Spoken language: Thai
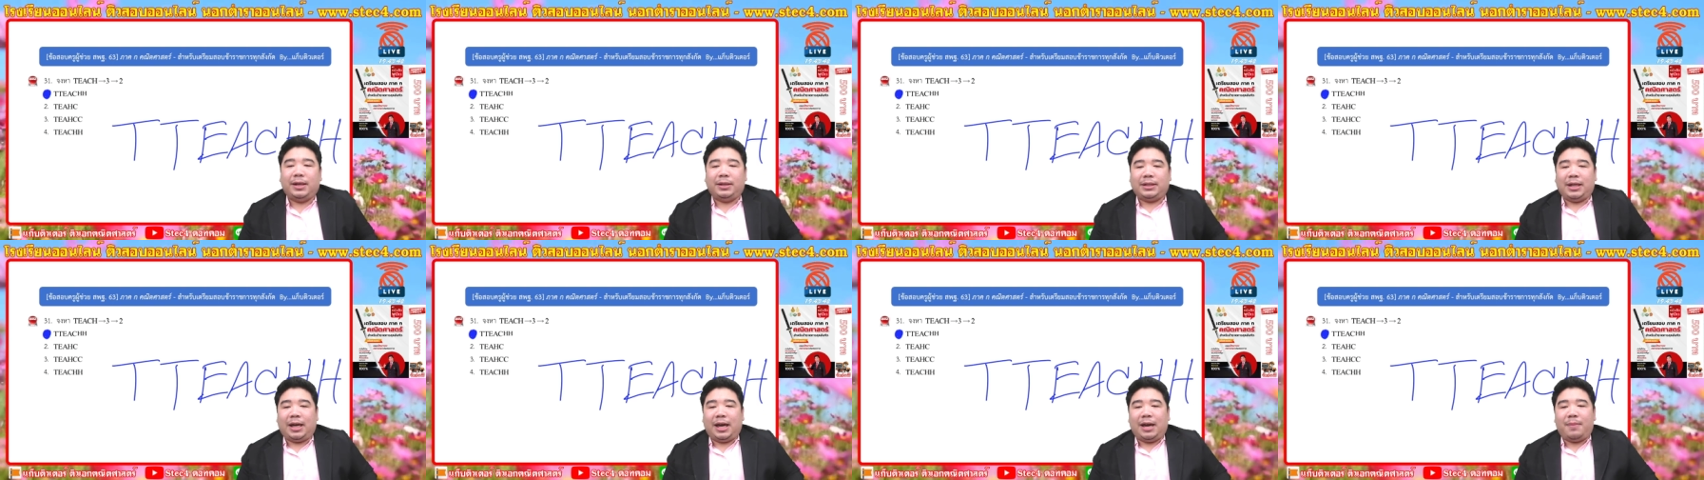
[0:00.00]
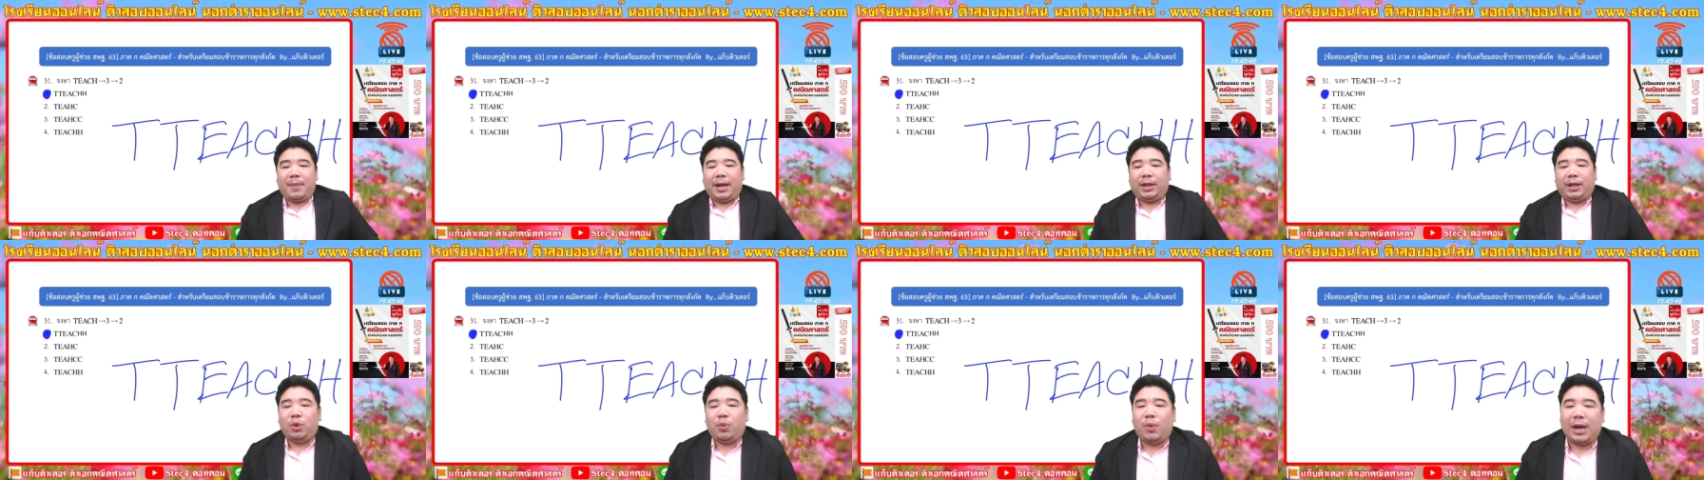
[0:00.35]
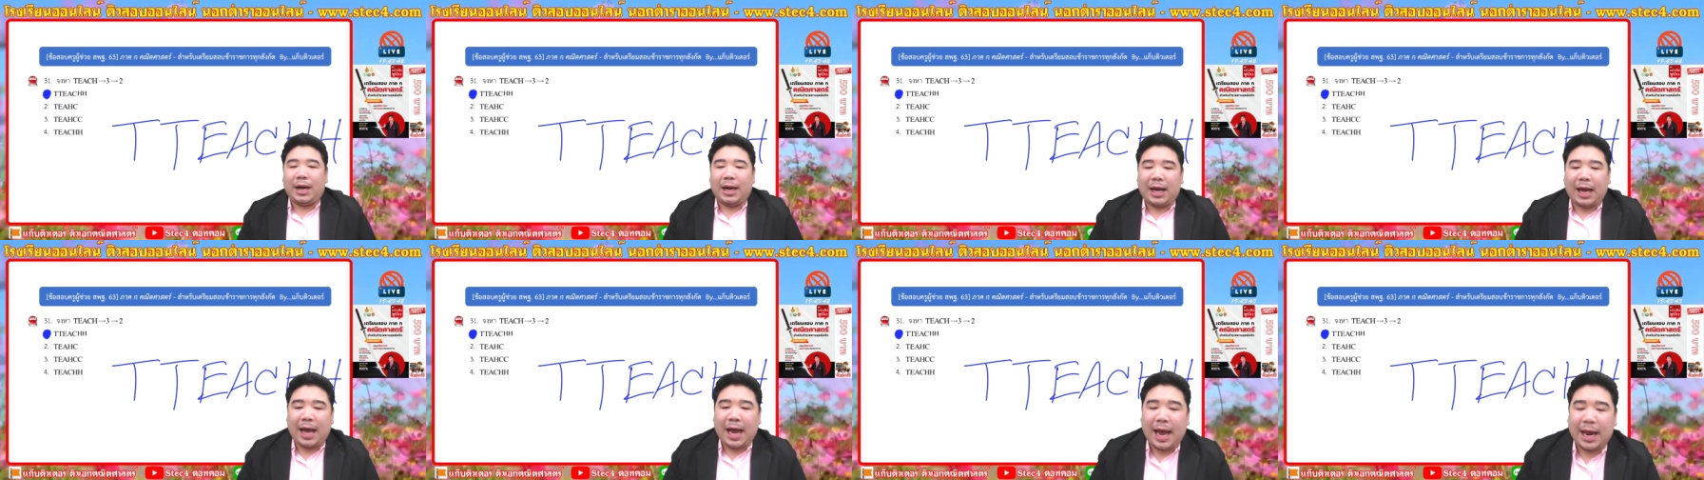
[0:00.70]
เจอกันใหม่ทุกวั
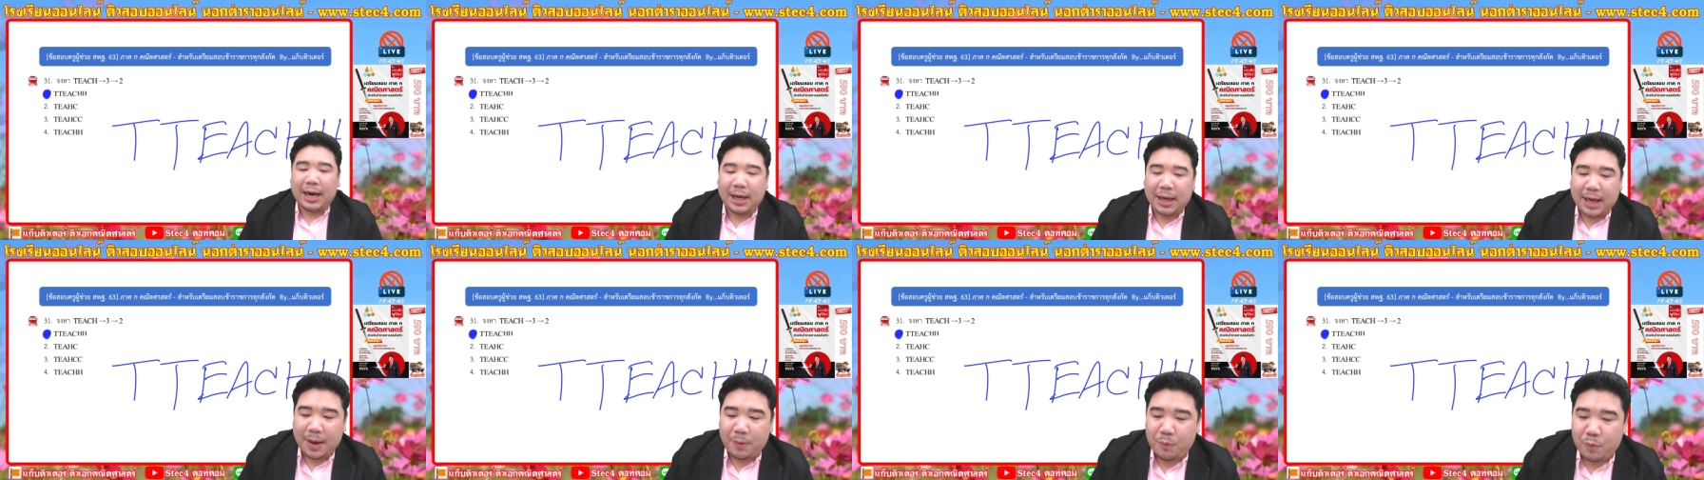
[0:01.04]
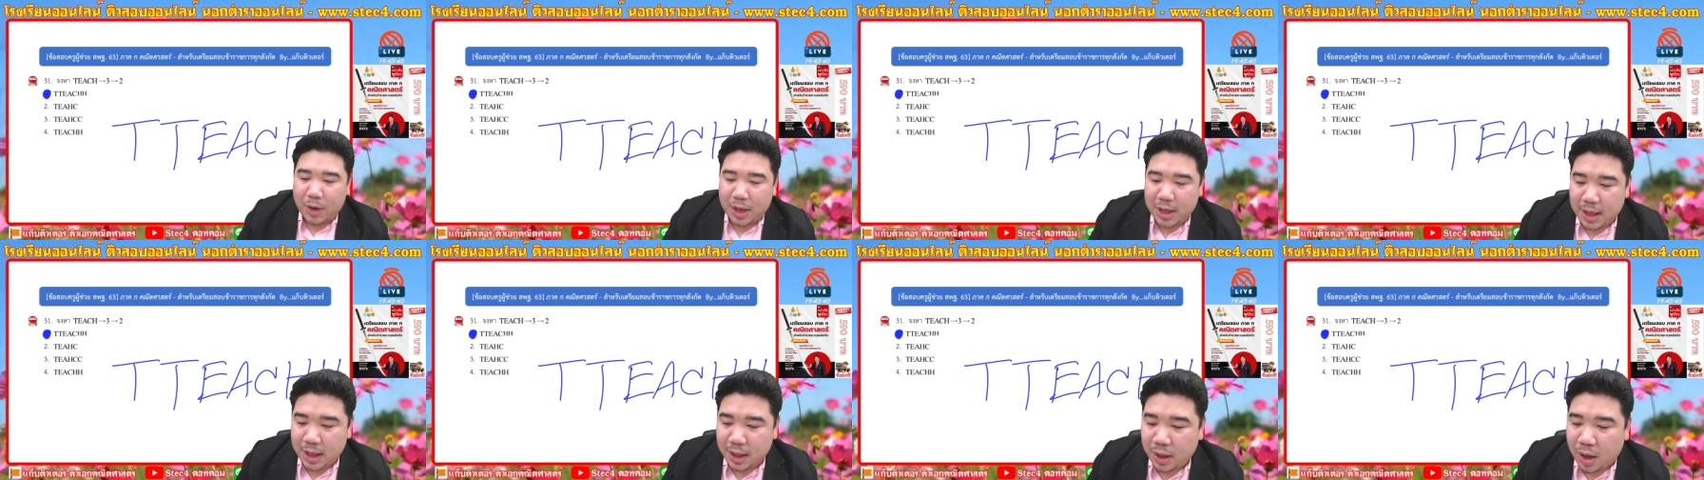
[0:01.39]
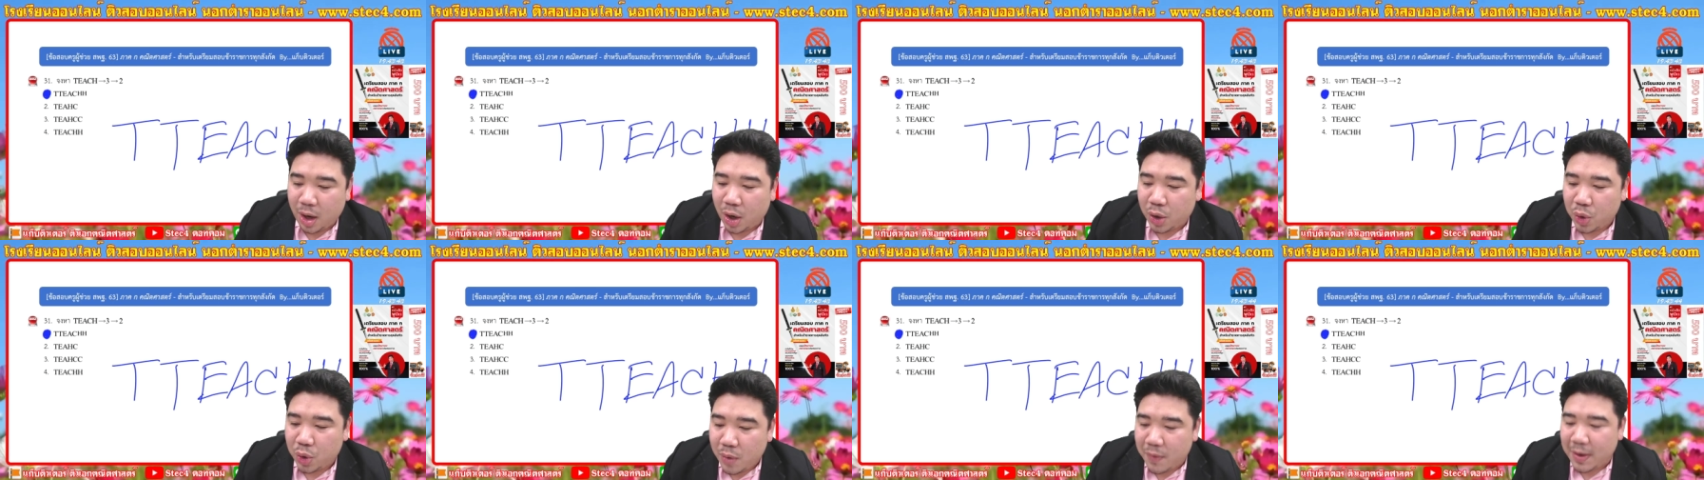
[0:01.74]
นอังคารนะครับวันนี้
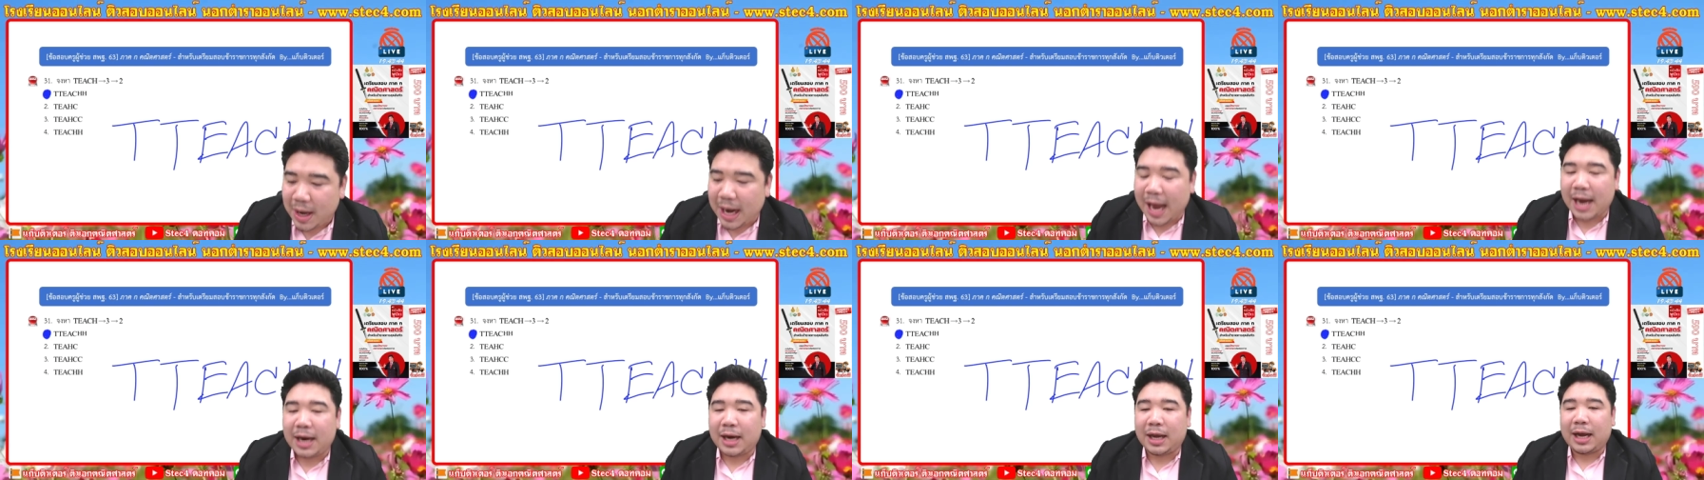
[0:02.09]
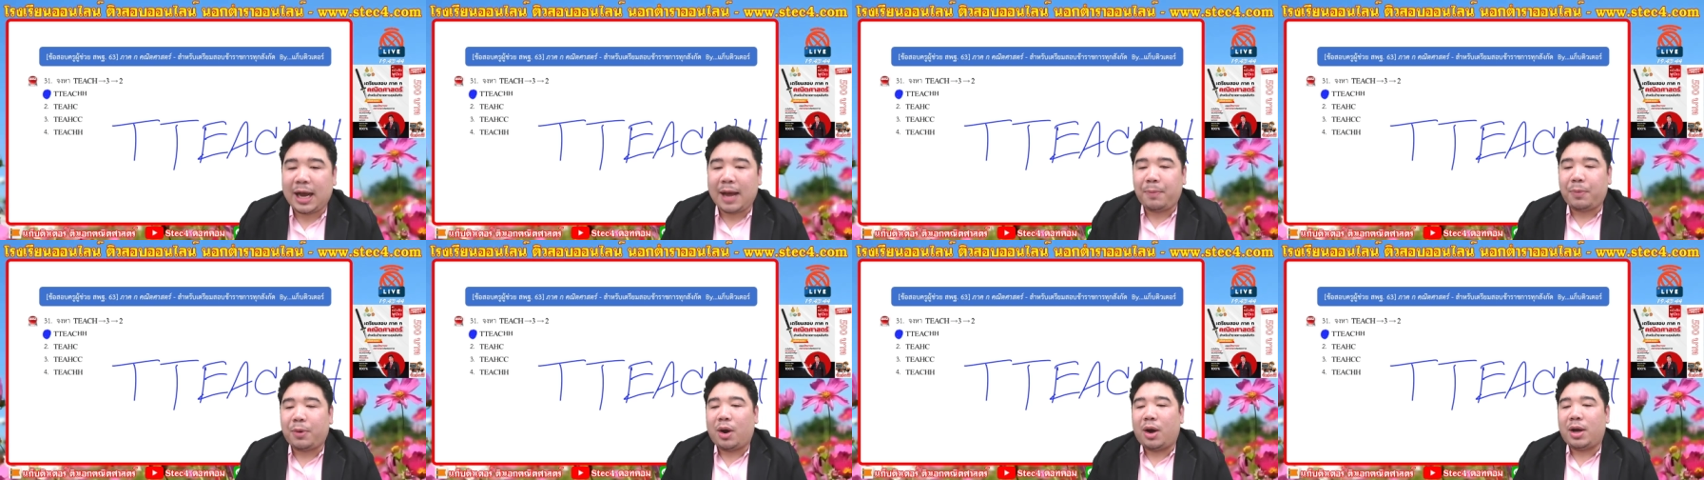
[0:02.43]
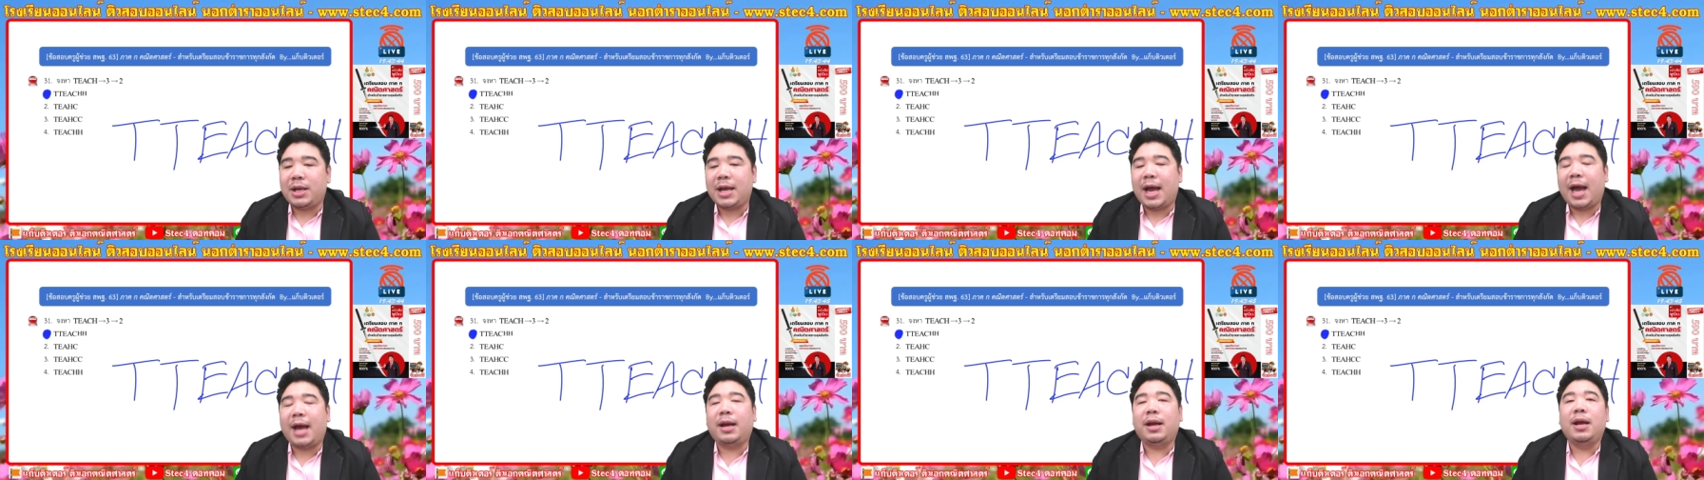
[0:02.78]
ก็ด้วยเวลานะครับ ขออ
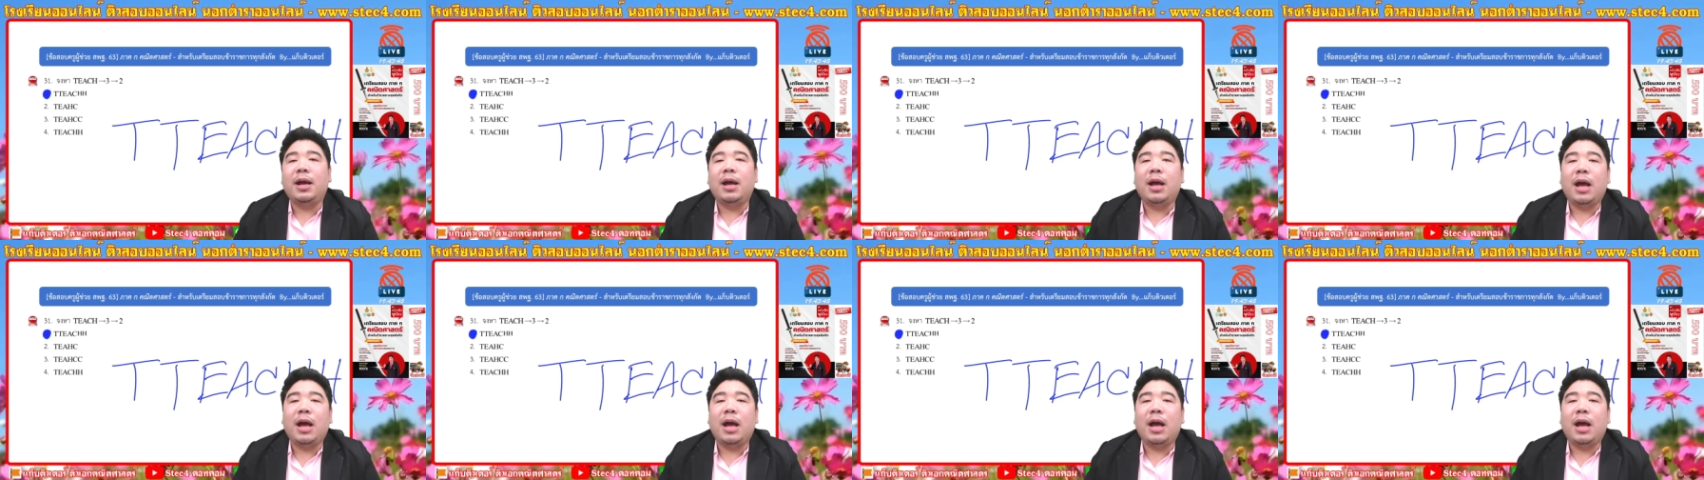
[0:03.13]
นุญาต